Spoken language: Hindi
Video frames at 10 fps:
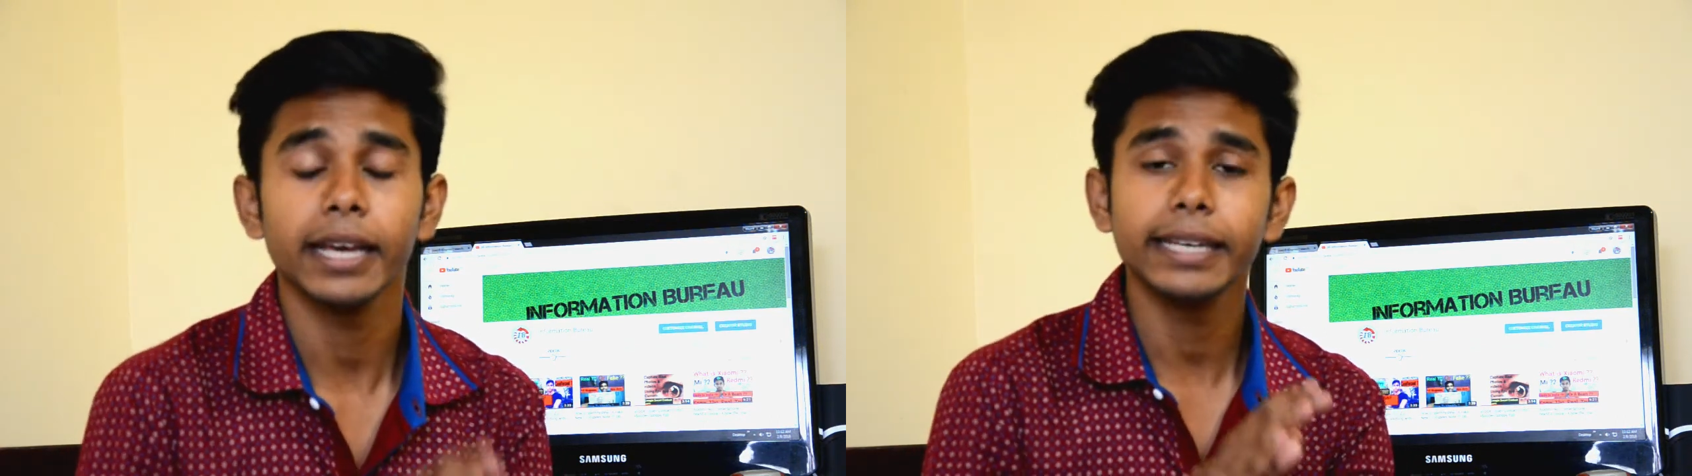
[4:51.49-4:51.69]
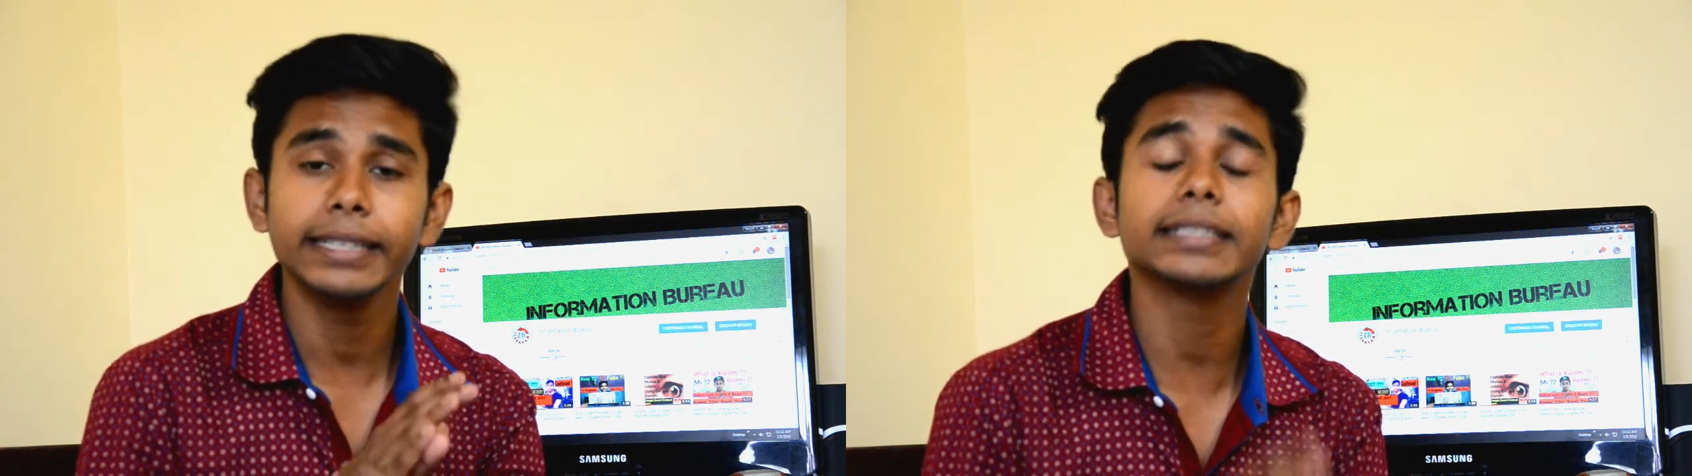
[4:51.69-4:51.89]

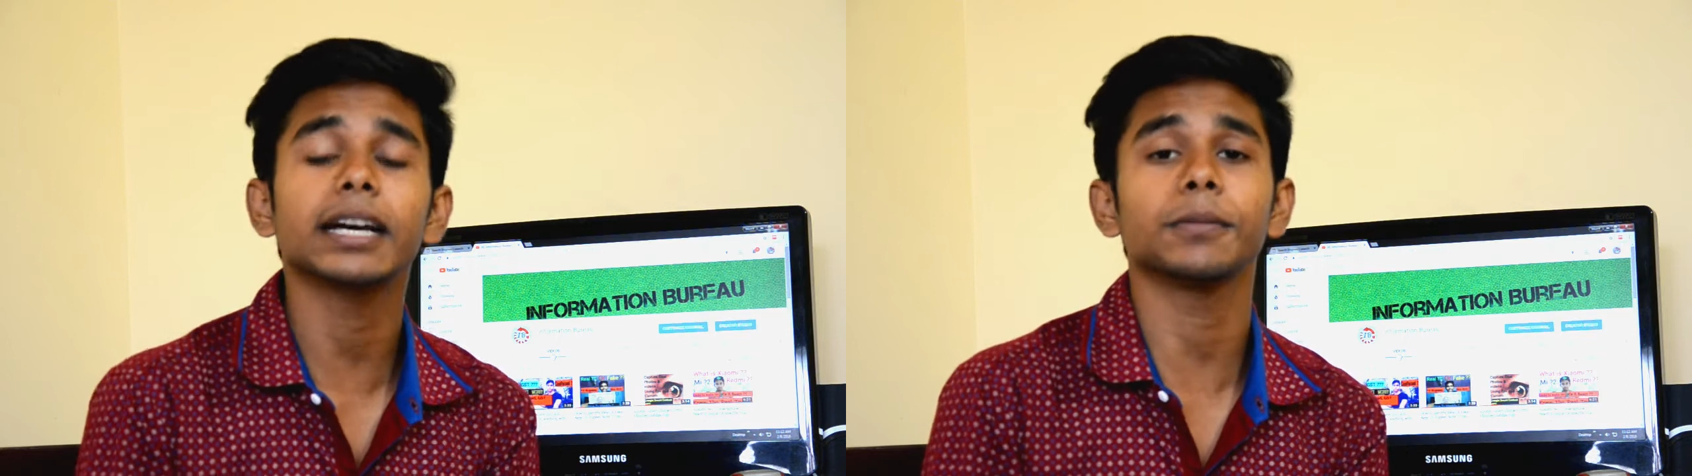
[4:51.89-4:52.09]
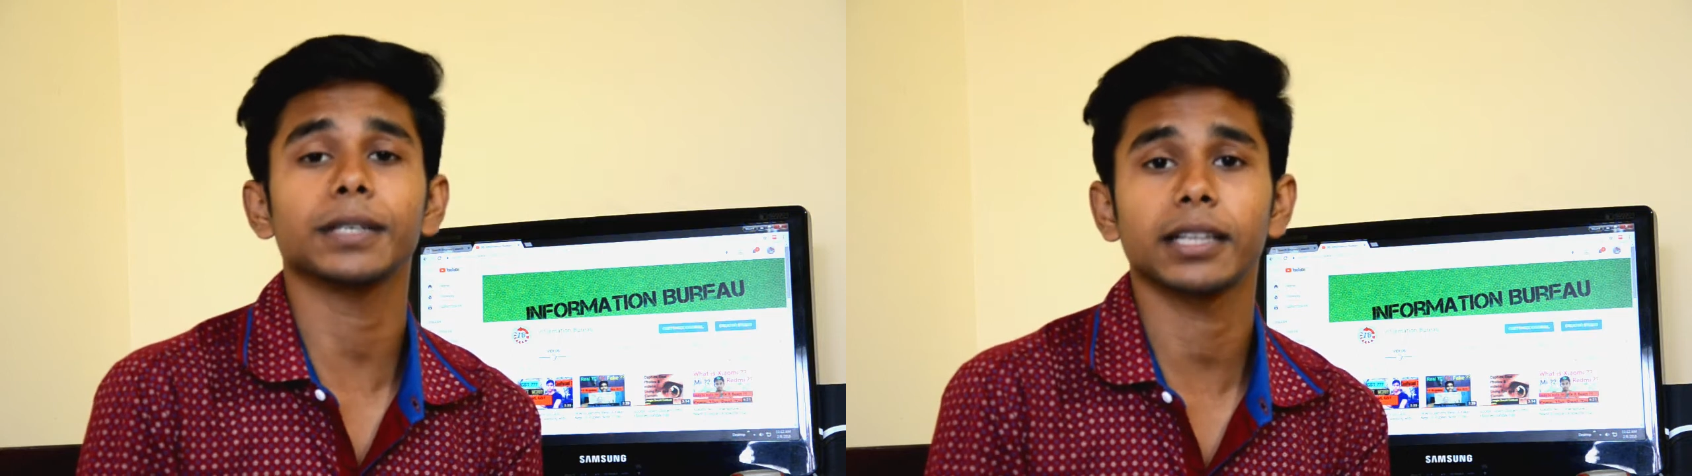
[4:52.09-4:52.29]
इसका
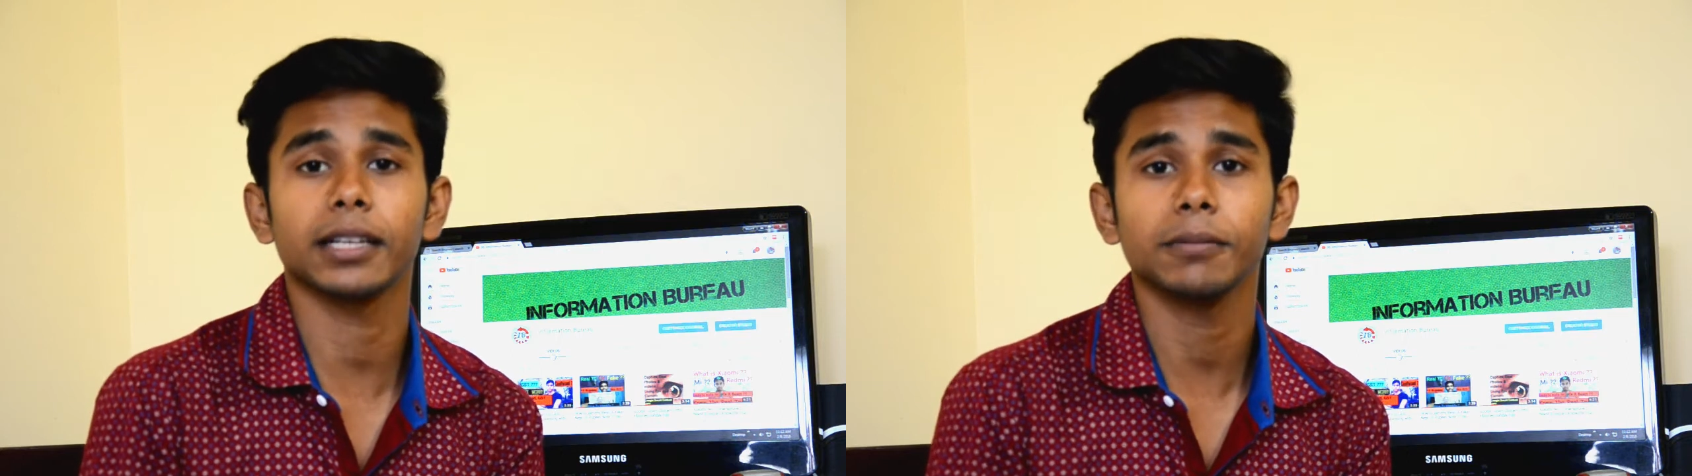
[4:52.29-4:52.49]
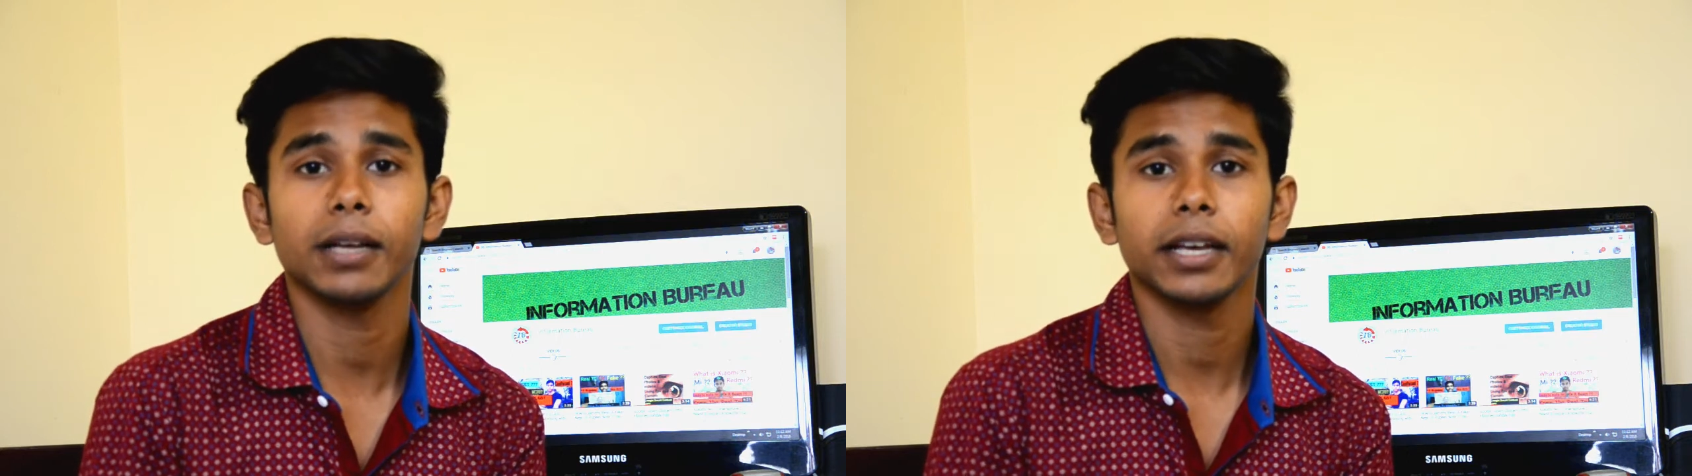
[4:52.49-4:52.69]

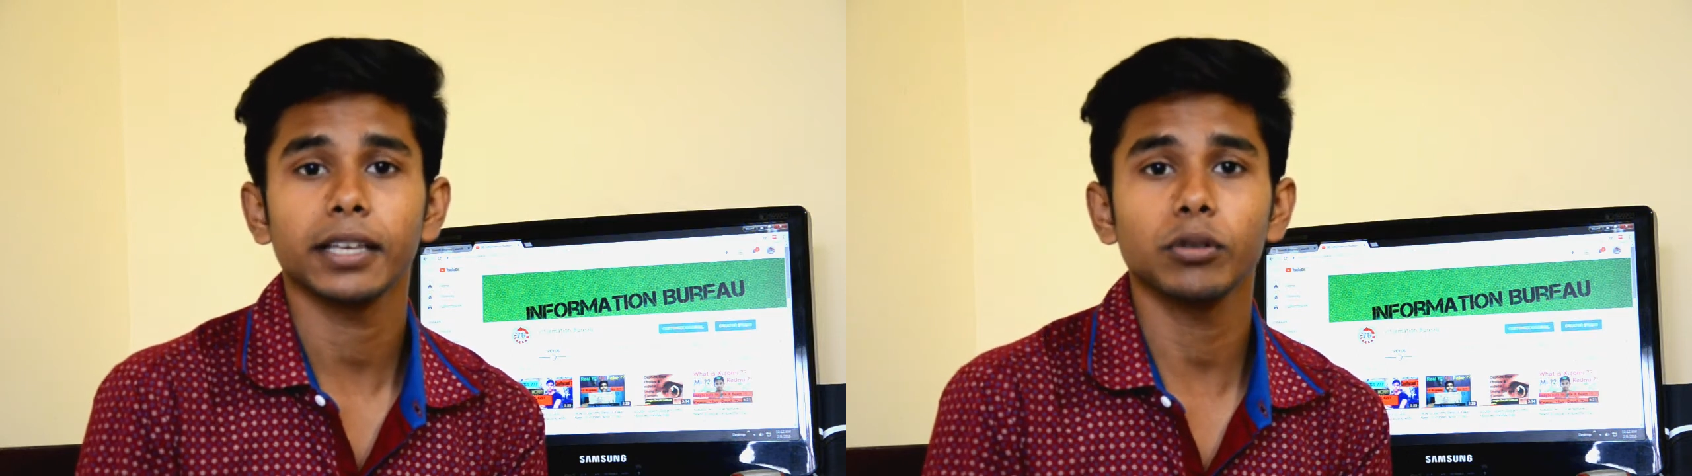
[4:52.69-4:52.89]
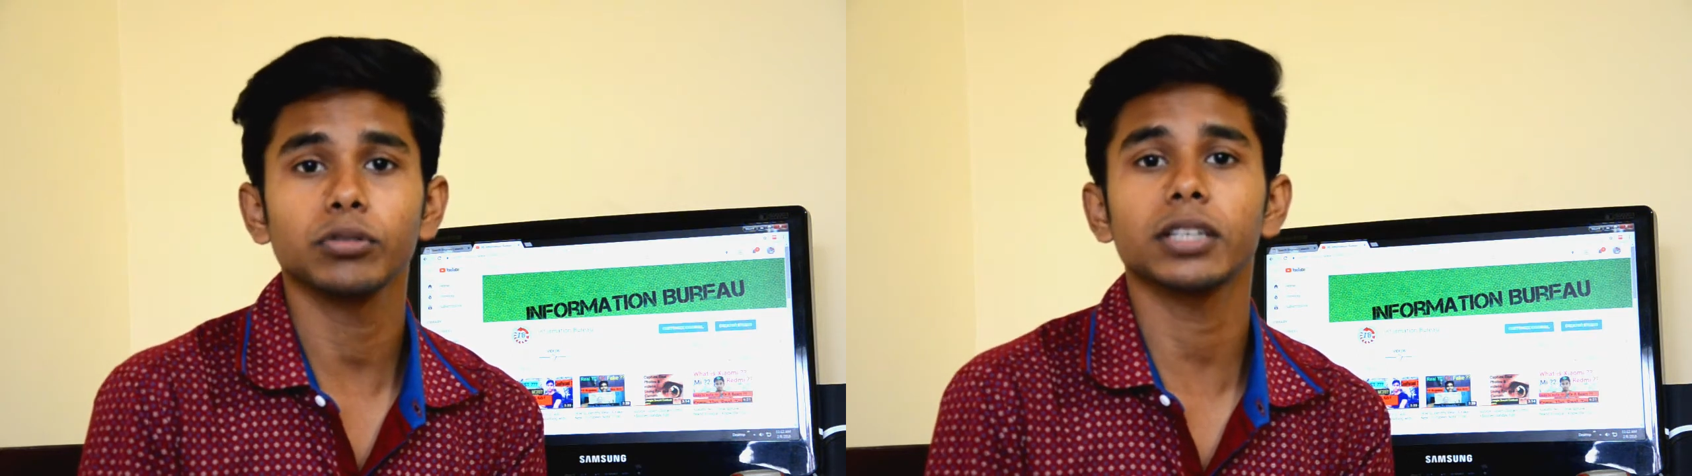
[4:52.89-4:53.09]
मतलब कि
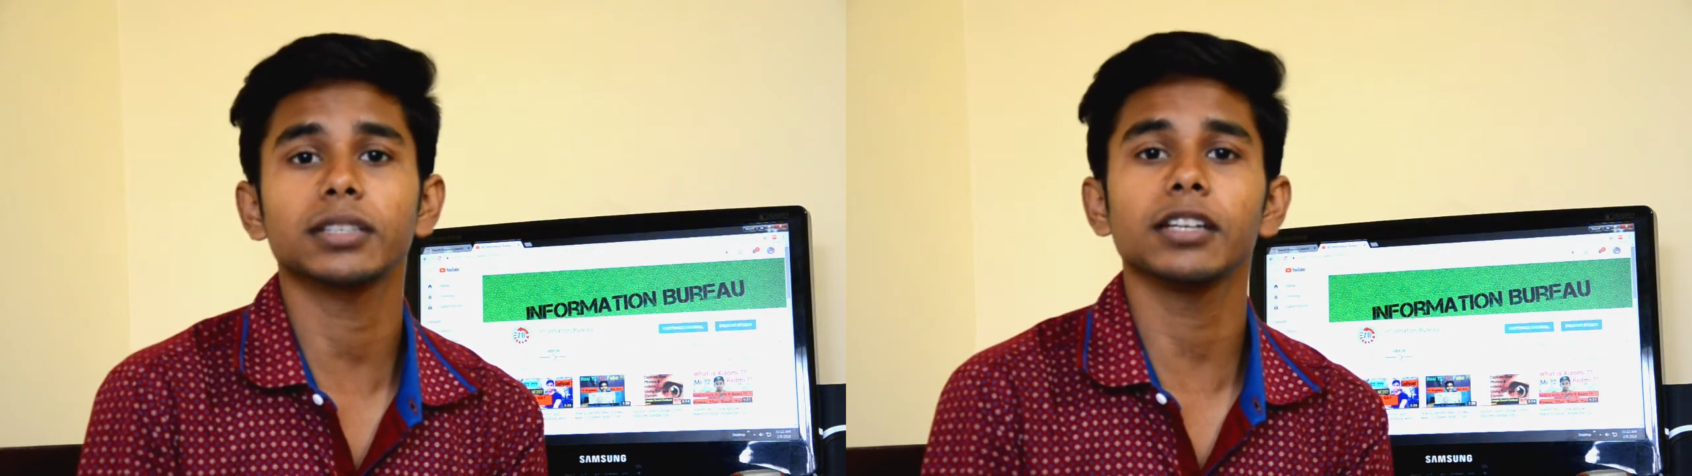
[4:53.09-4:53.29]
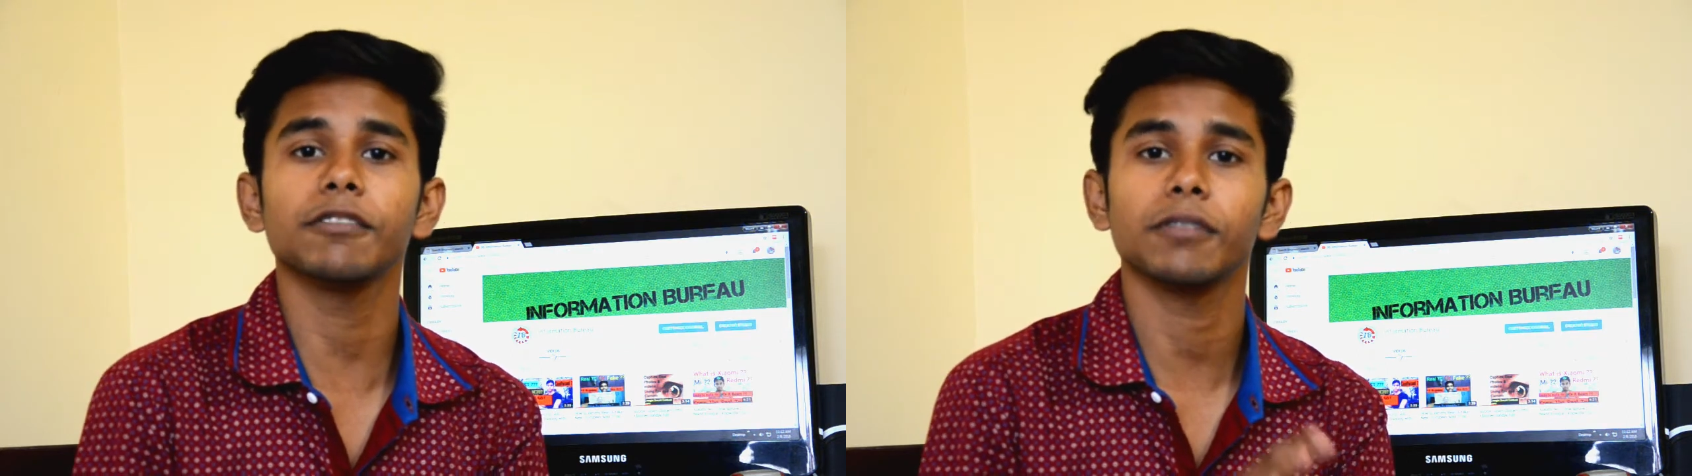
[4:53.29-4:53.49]
उसे
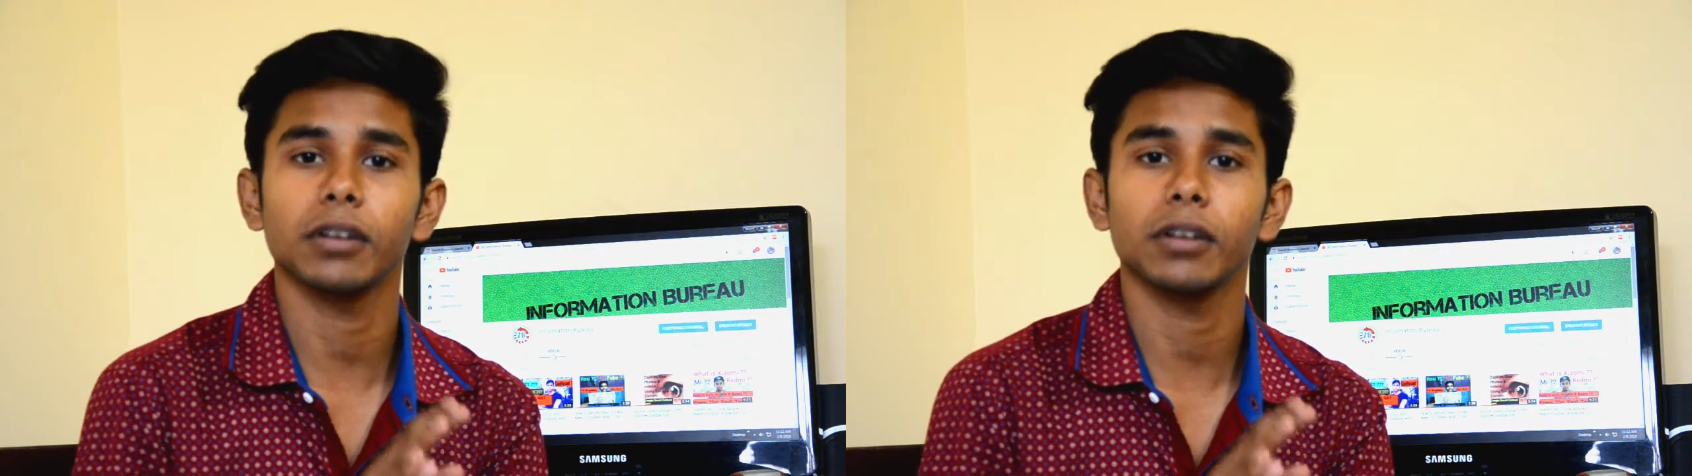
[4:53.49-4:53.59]
सिर्फ